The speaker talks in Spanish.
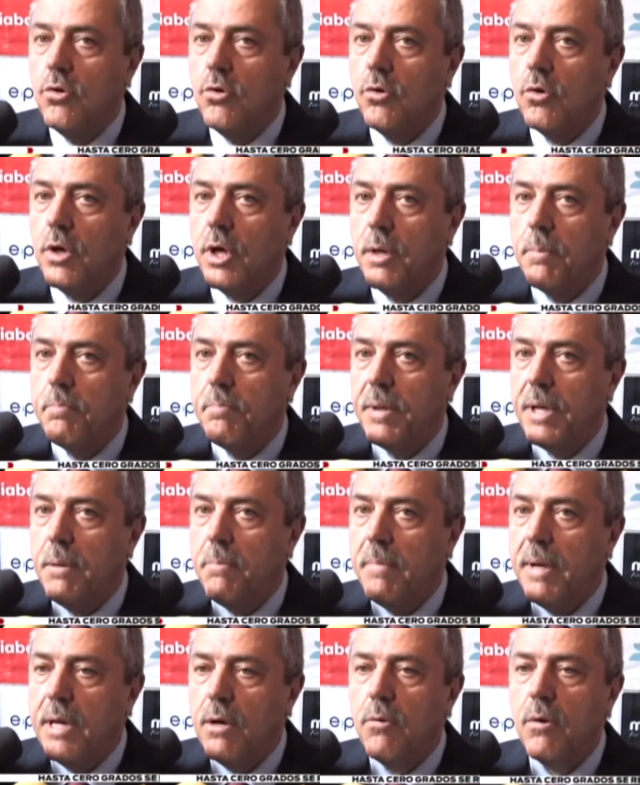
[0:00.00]
lo que
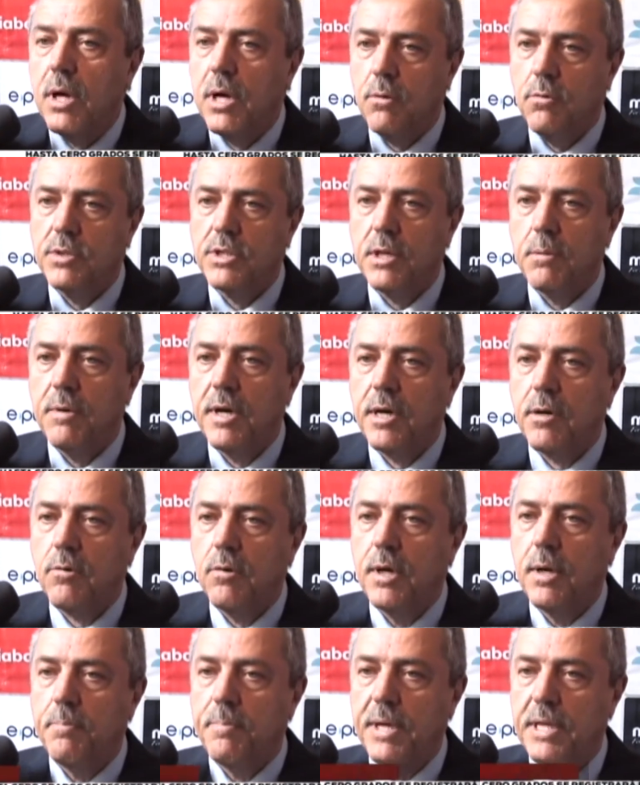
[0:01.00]
primero hago es hablar
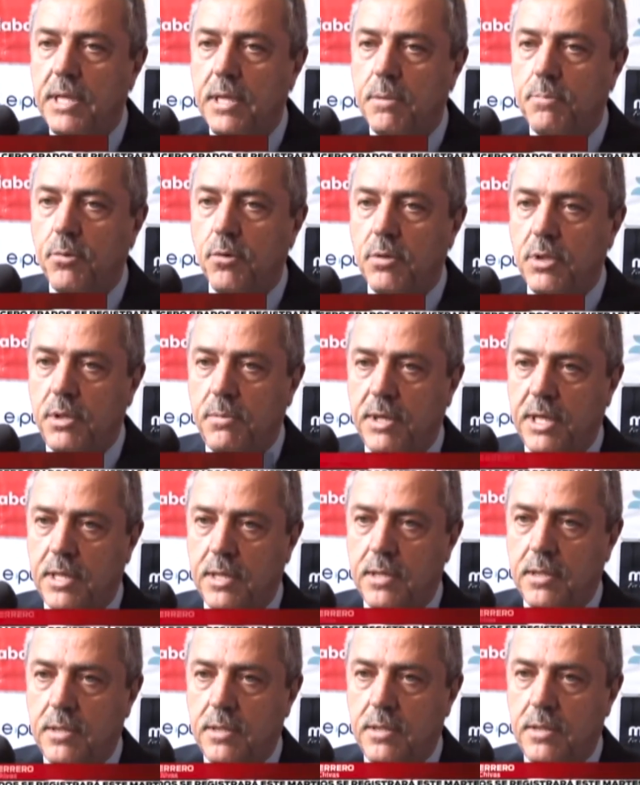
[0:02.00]
con la parte deportiva.
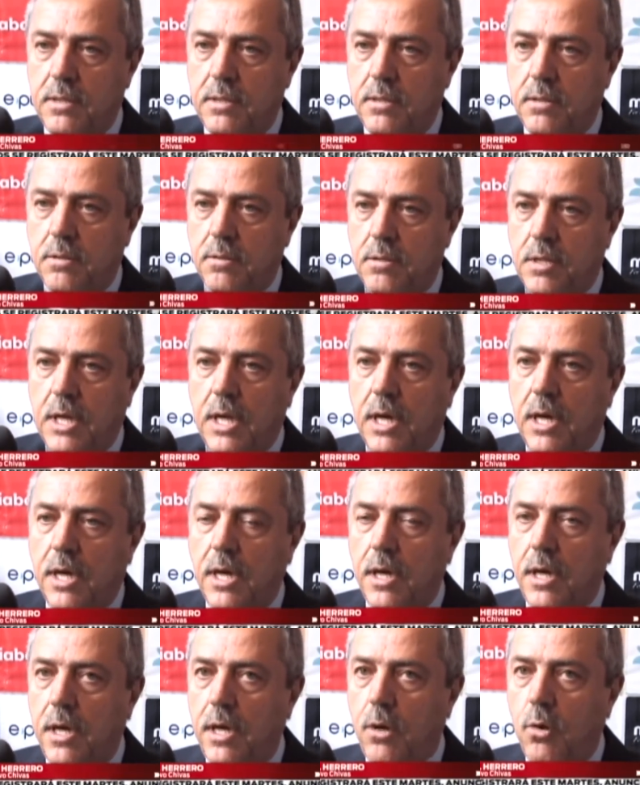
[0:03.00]
O sea,
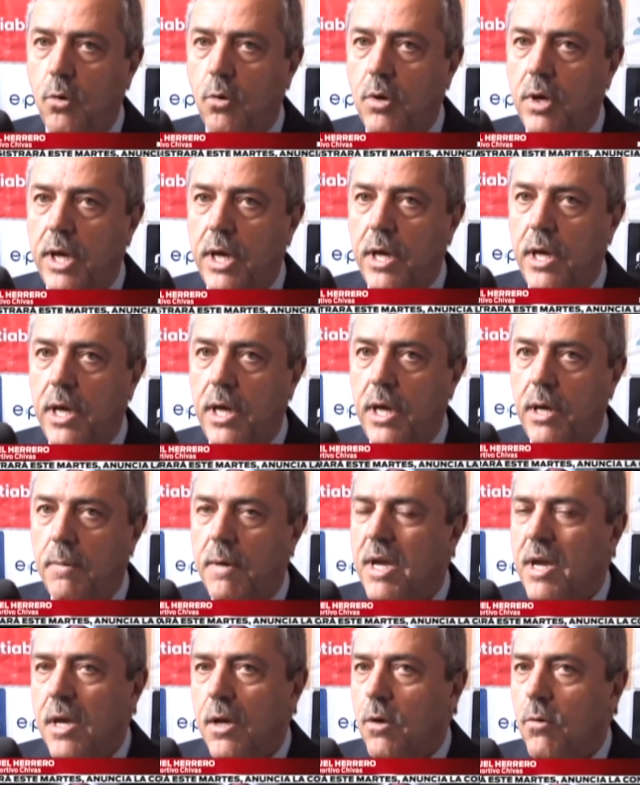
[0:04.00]
lo
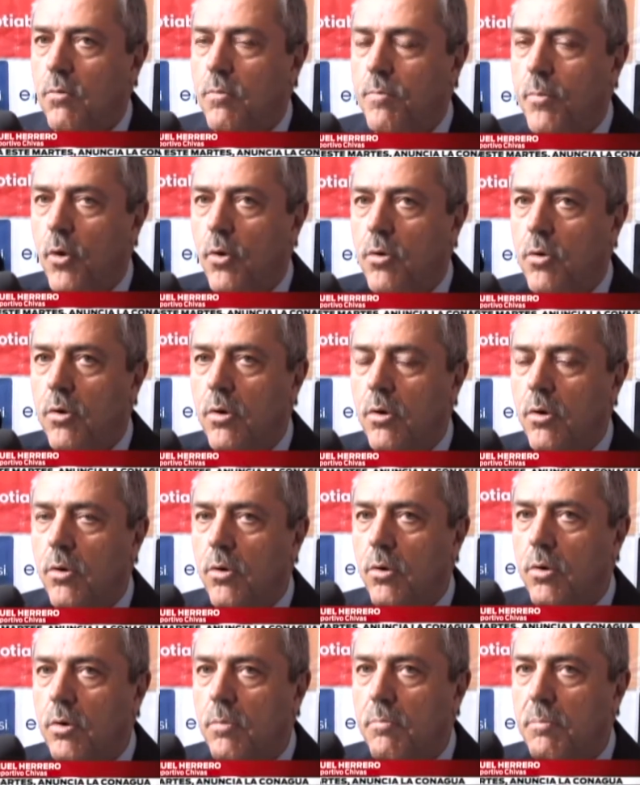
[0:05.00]
que un poco
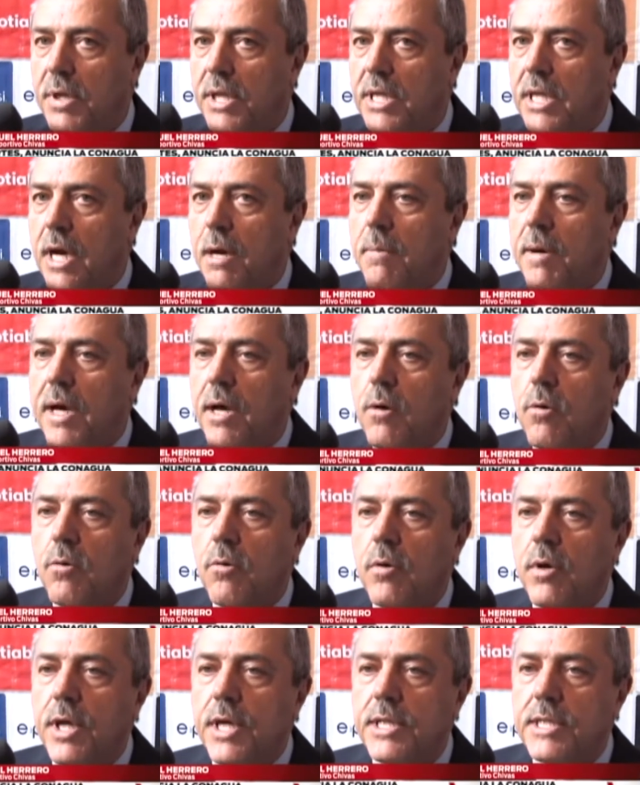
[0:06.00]
lo, mi
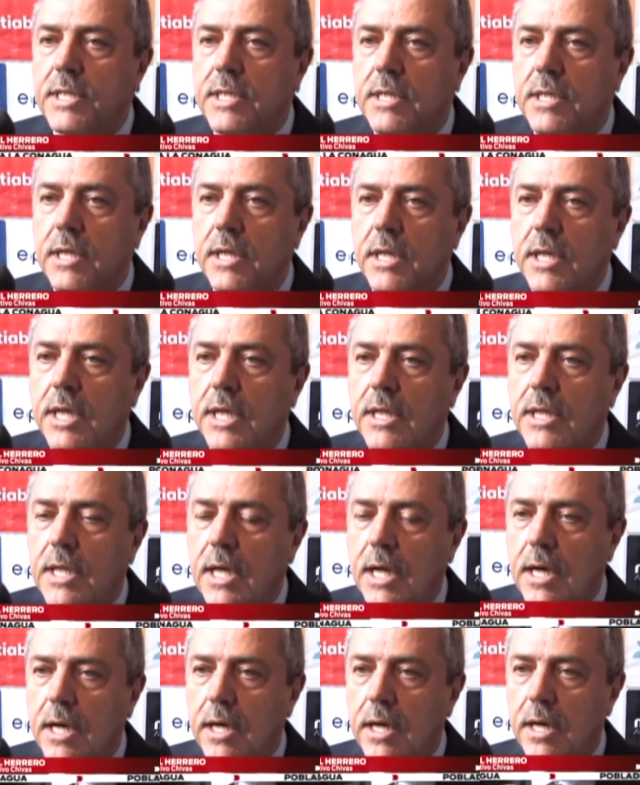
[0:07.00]
trabajo es eh,
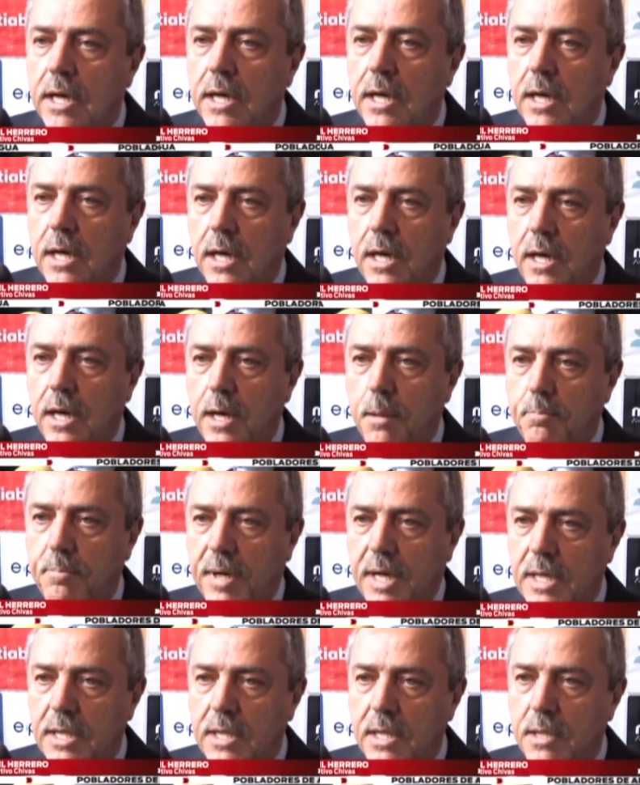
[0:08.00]
quitarle a la
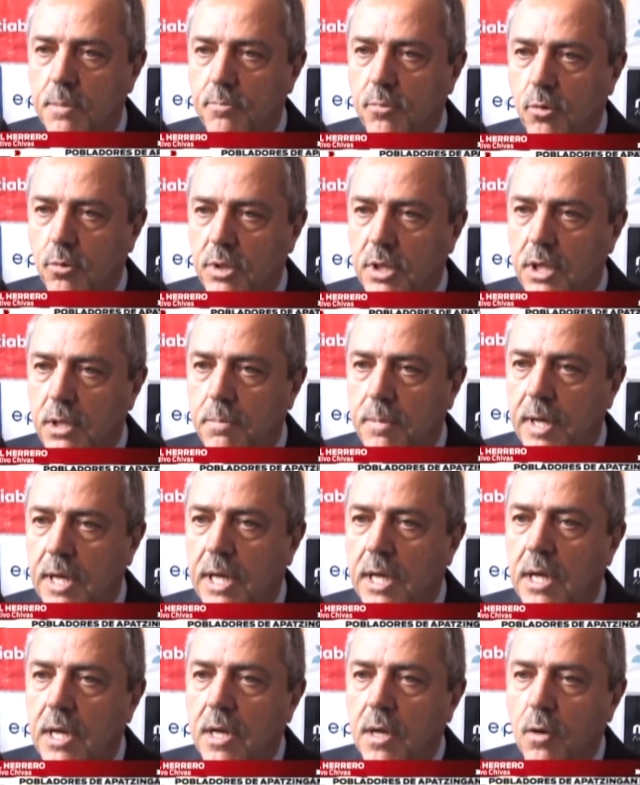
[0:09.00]
parte
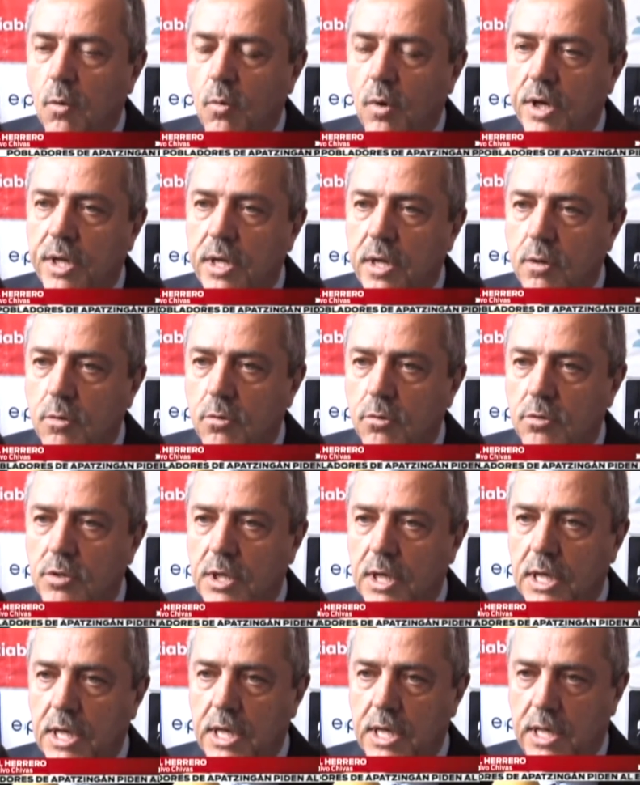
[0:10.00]
deportiva cualquier
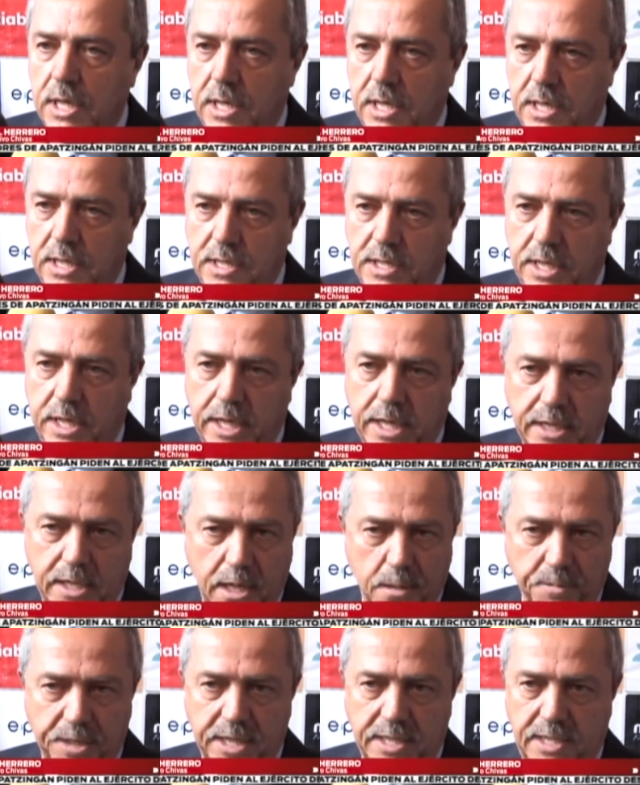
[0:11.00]
cosa que se le
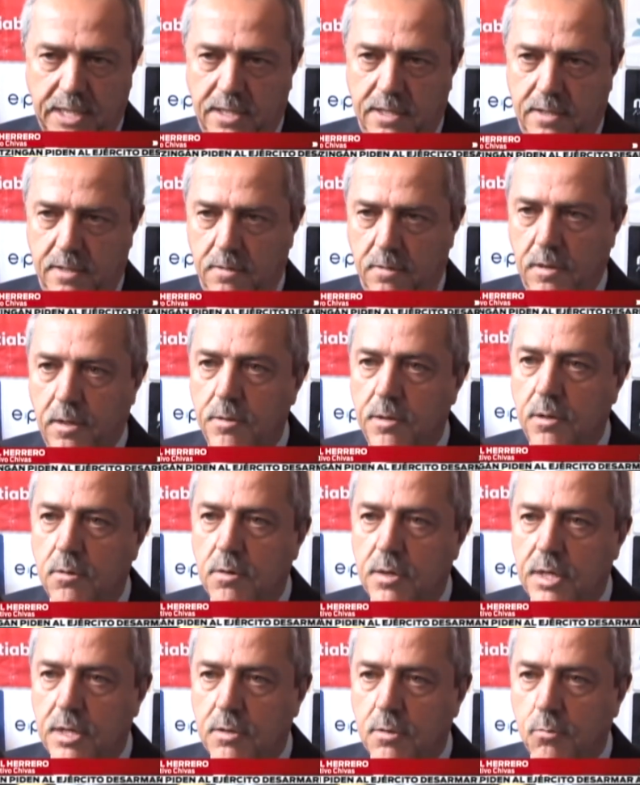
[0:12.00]
atraviese. Ya
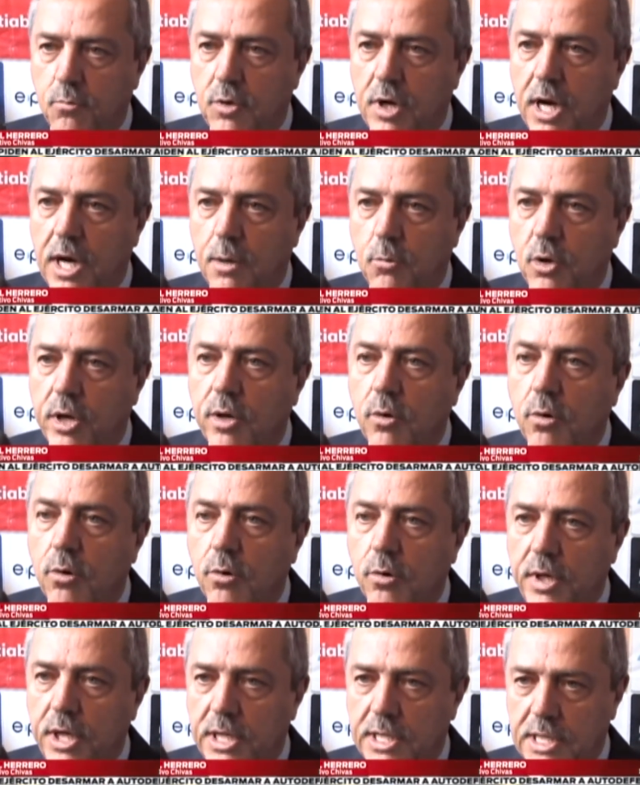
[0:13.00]
digo que es como una labor
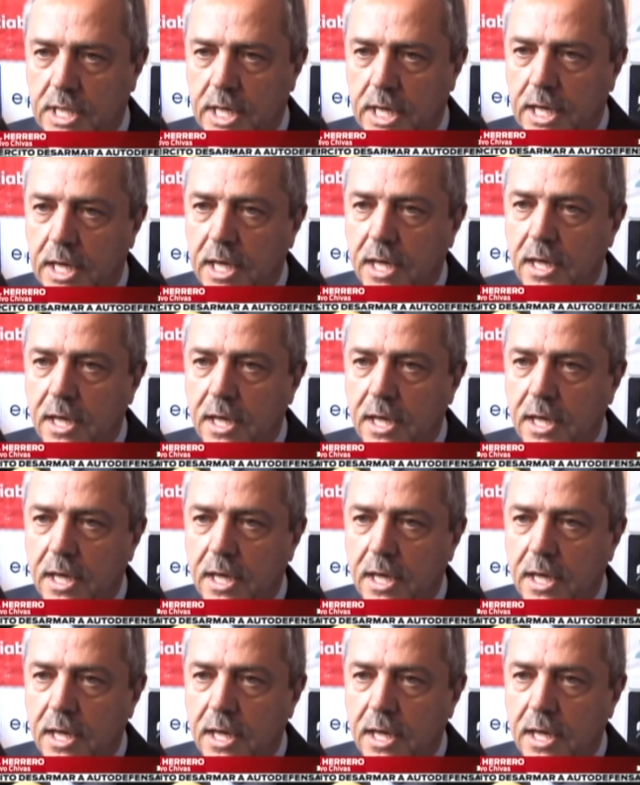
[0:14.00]
ecologista,